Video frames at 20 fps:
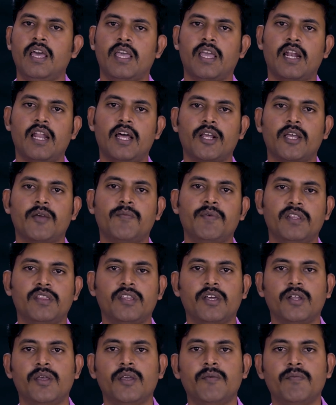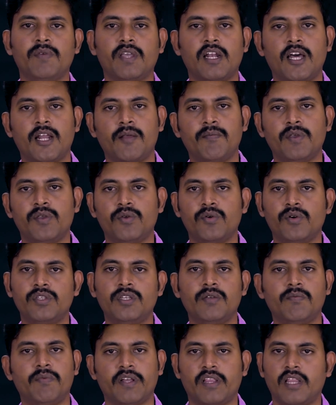எல்லாருக்குமே தெரியும் எல்லாருமே
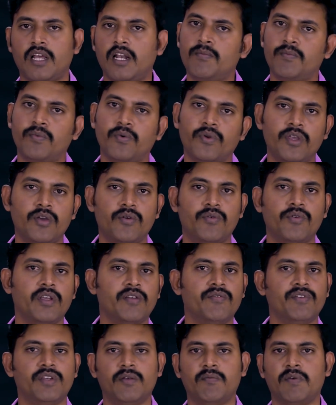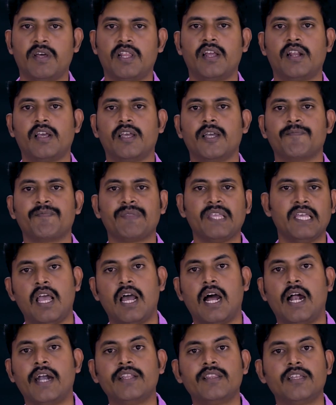யோசித்து பார்த்தாலே புரியக்கூடிய விஷயமா தான் இருக்குது
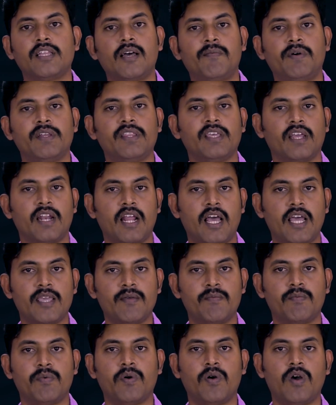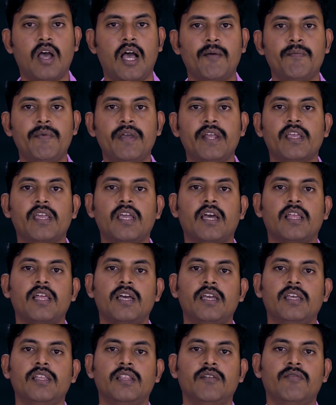அடுத்ததாக பார்த்தீங்கன்னா இப்போது அமெரிக்கா
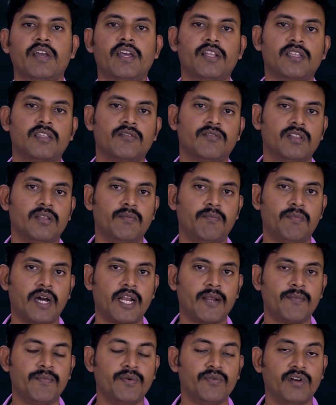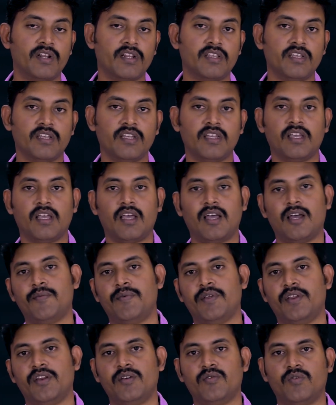தான் இந்த வைரஸை வந்து பரப்பி விட்டுருச்சு
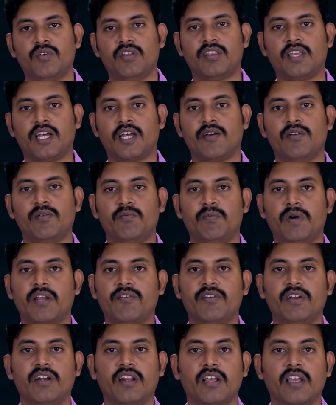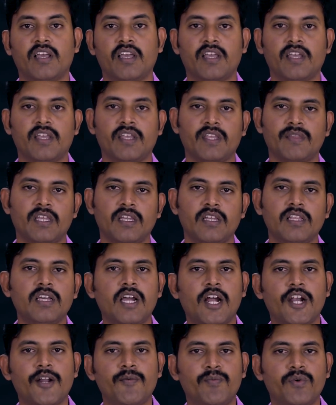அப்படின்னு ஒரு தகவல் பரவிட்டு இருக்கு
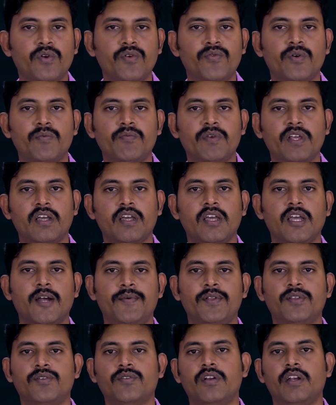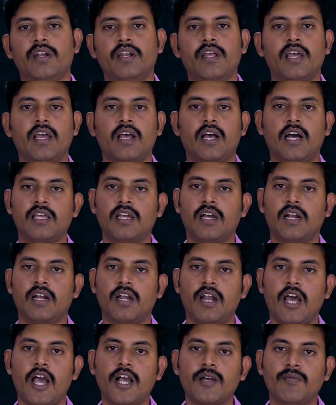இதுக்கான ப்ரூஃபும் இருக்குது அப்படின்னு சொல்லிட்டு
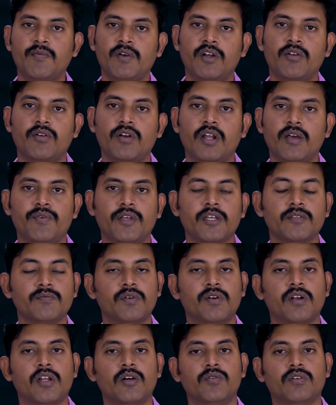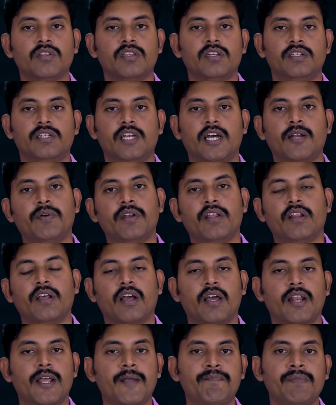அதுக்கான டாக்குமெண்ட்டோட ஃபேஸ்புக்கில் ஒருத்தர் ஷேர் பண்ணியிருக்காரு